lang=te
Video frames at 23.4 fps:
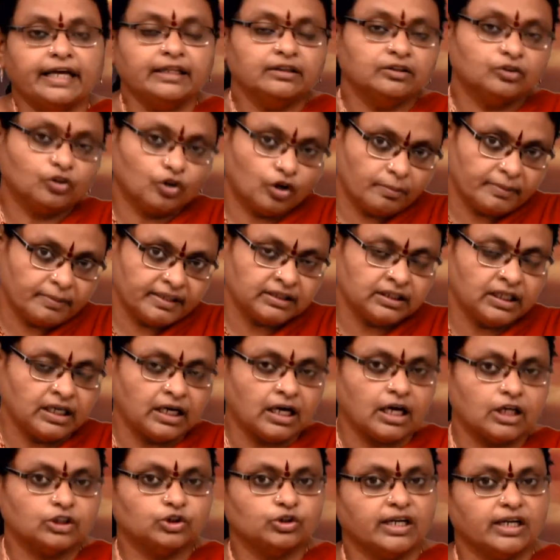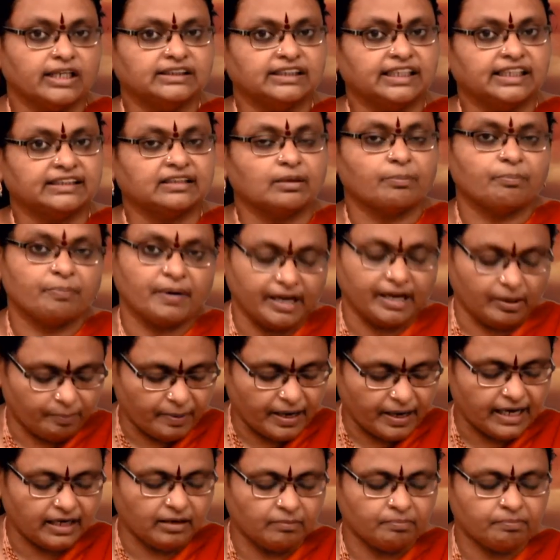ఎంతోమంది రాజుల చేత
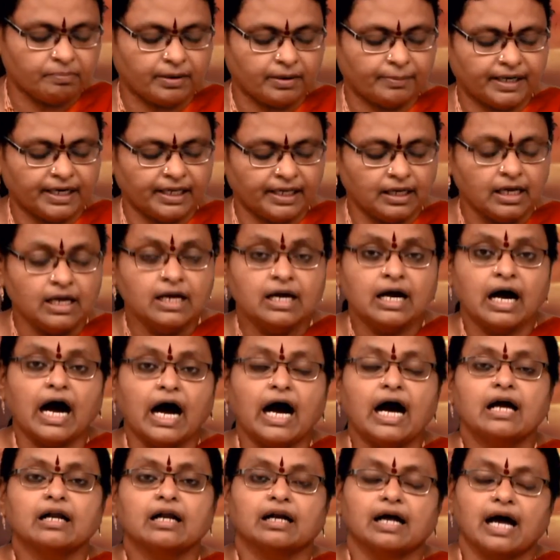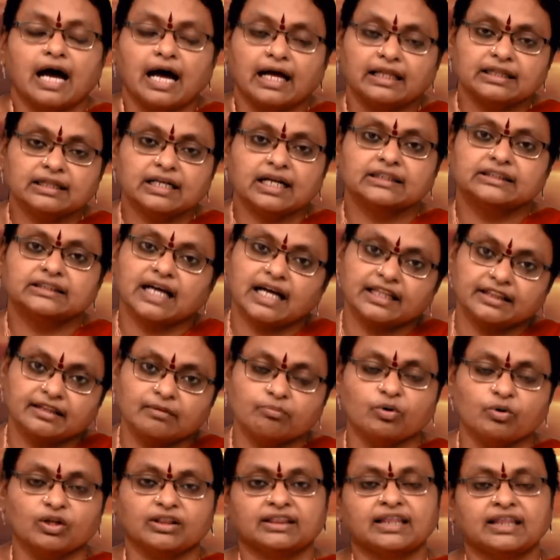పరిపాలింపబడి ఆ ఆంధ్రజాతి
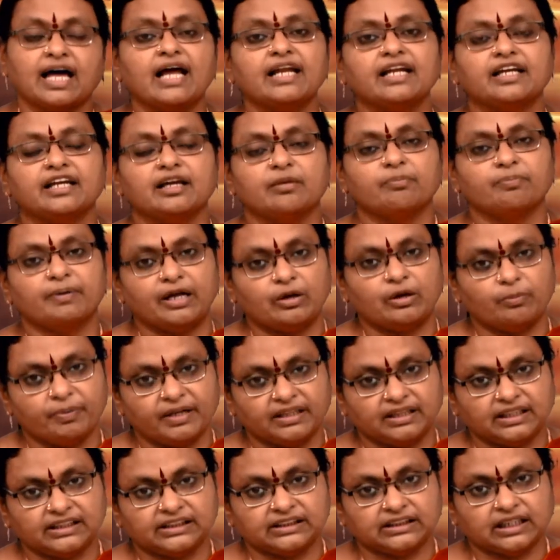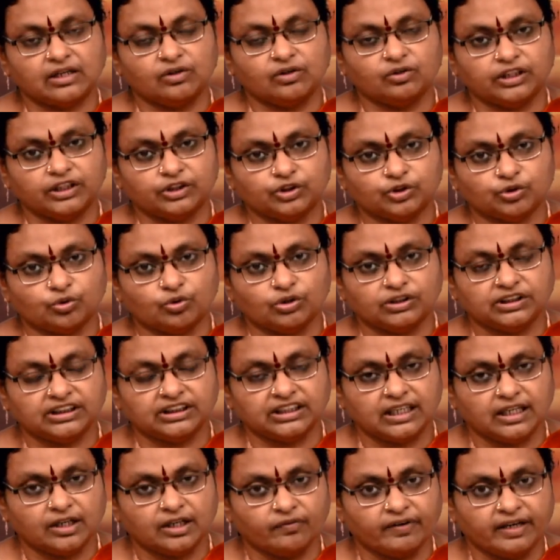మొత్తానికి పేరు ప్రతిష్టలు
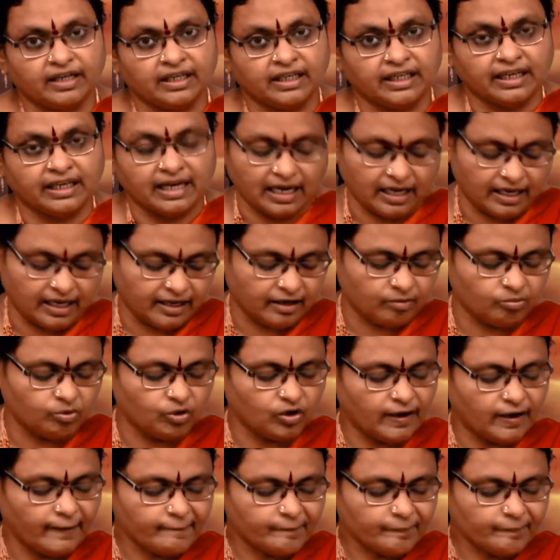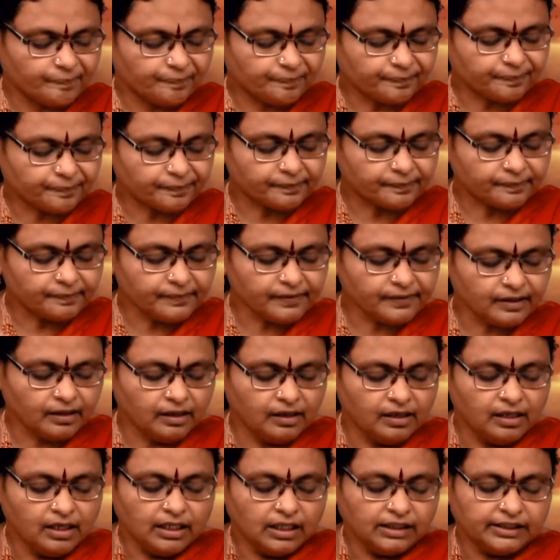తెచ్చుకొచ్చినటువంటి నగరము
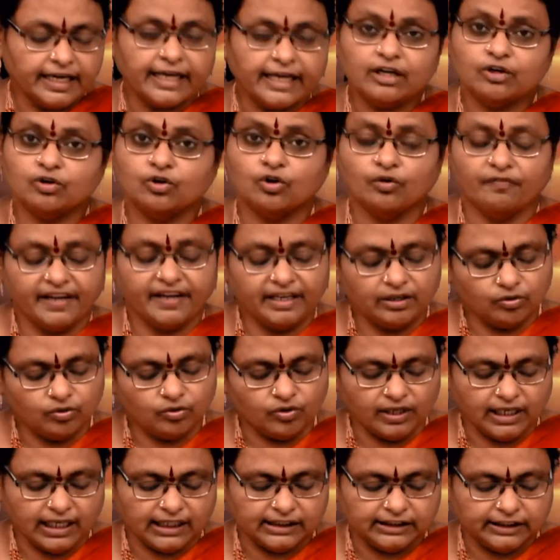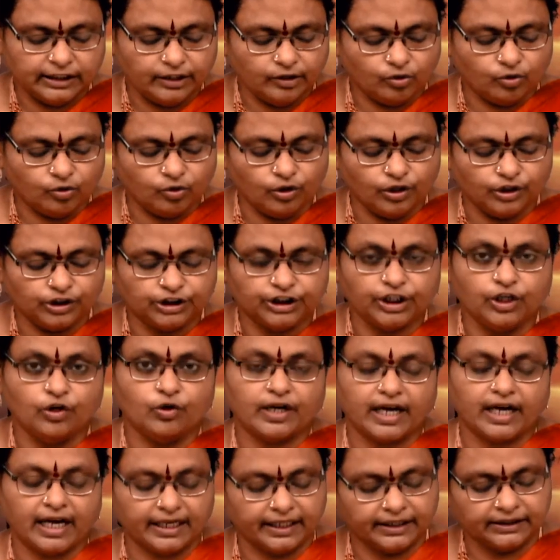తెలుగు వెలుగుల జిలుగులు
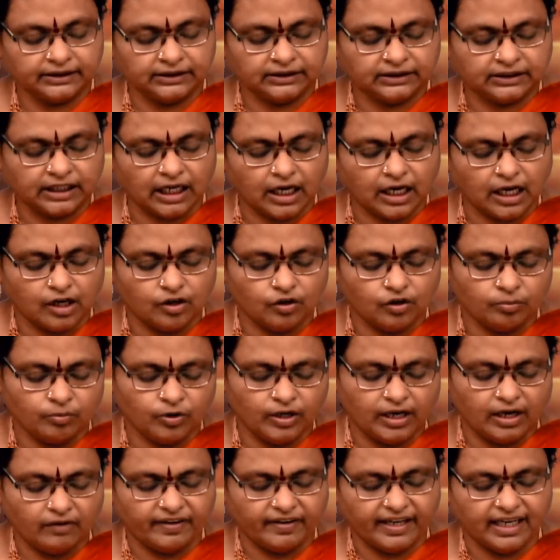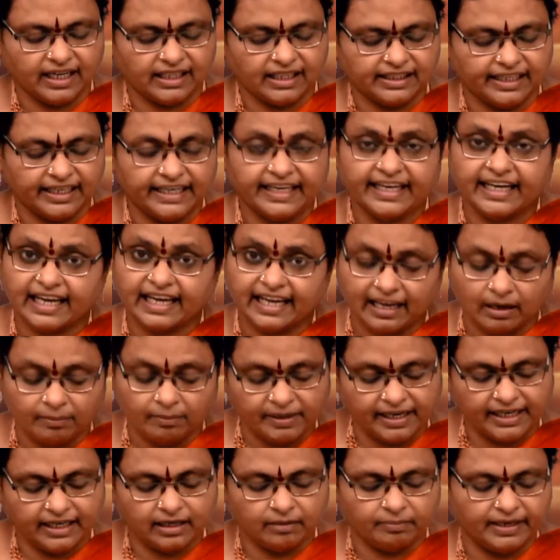చిలుకరించ కలుముల వెలది
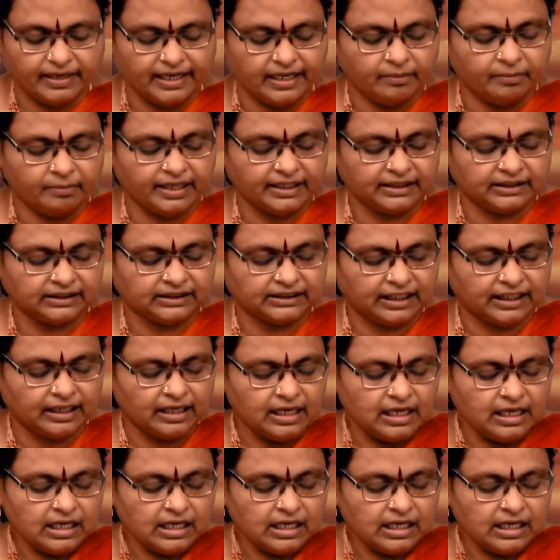నిలయమై బెలిమెంచి